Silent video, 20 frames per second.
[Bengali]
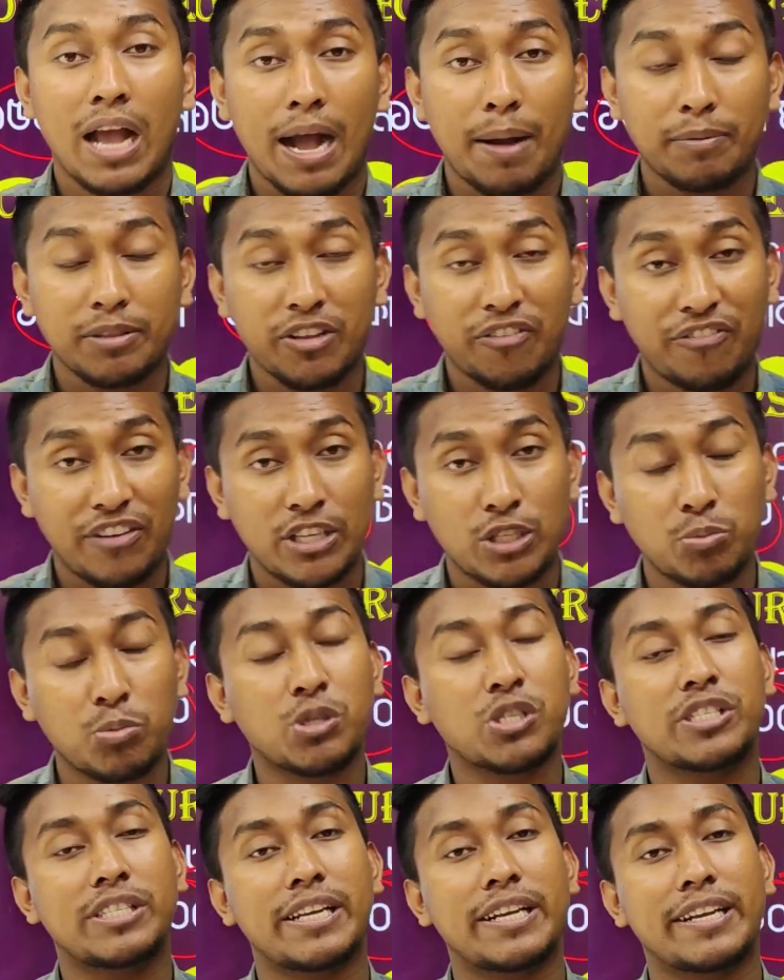আমাদের
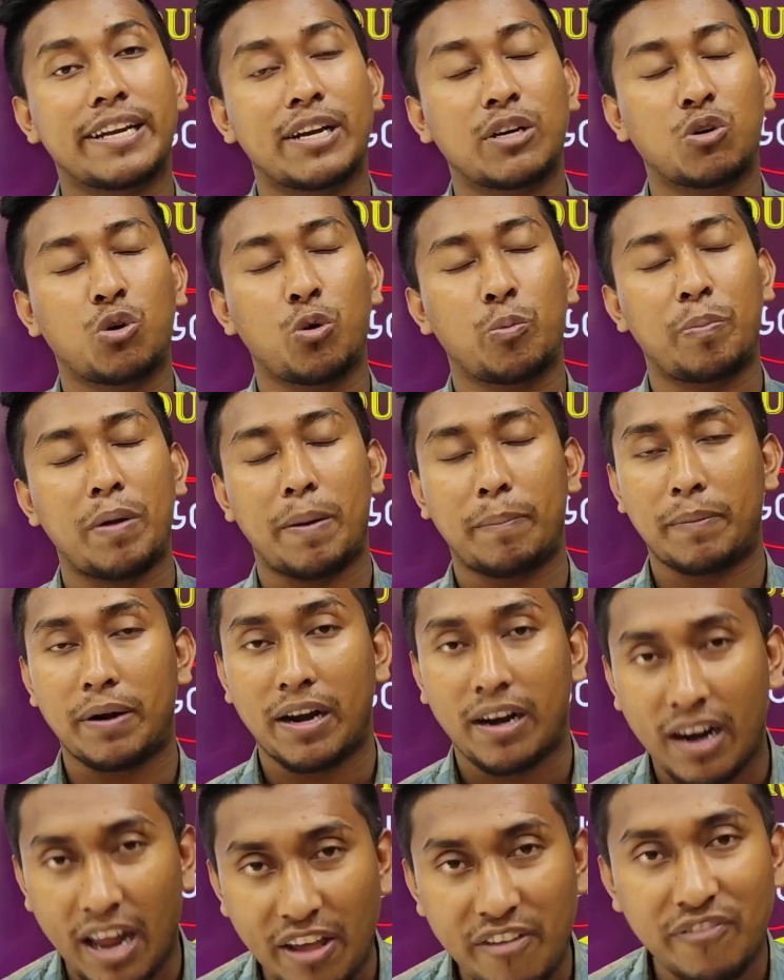ফেসবুক সিক্রেট গ্রুপে
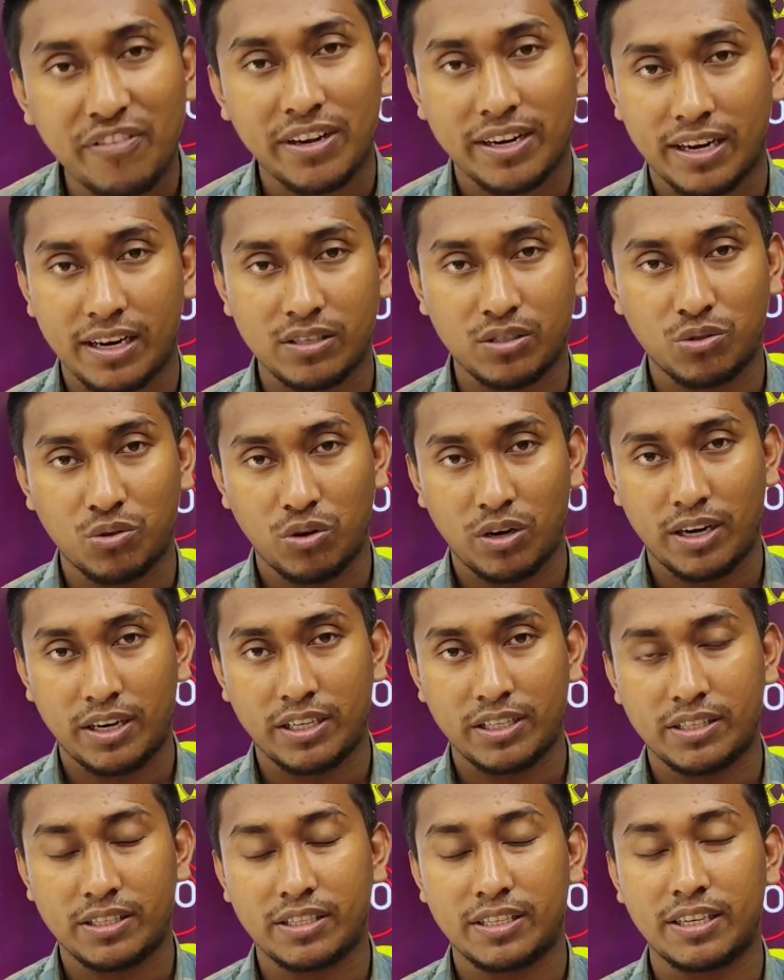আমরা লাইভে ক্লাসগুলো
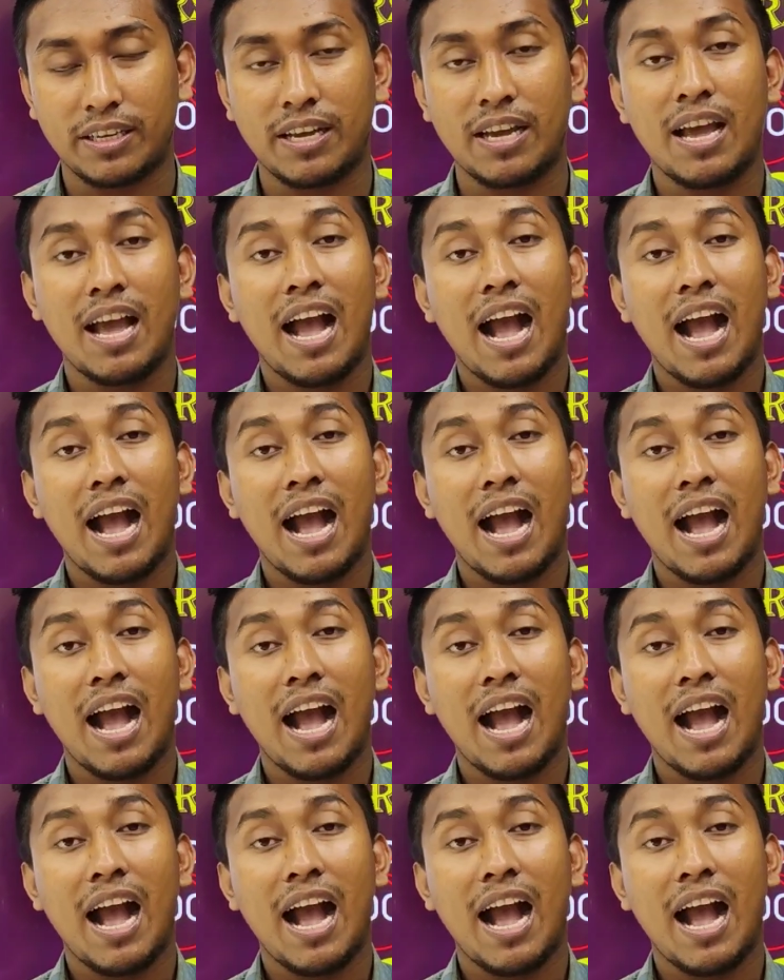নিচ্ছি